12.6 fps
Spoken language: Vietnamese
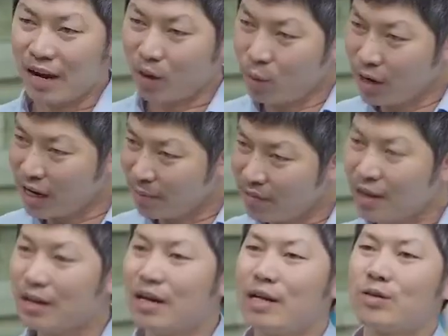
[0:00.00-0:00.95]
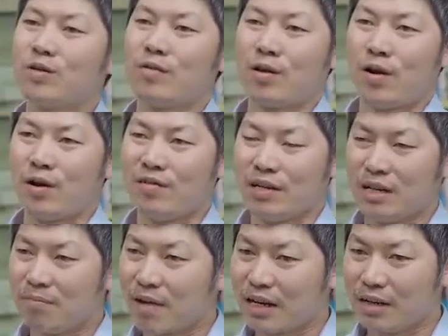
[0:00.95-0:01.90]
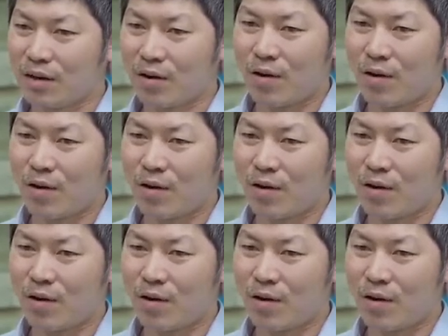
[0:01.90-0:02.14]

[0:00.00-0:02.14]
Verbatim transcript: và cái nguy hiểm nhất ở đây tôi phải nói và nhấn mạnh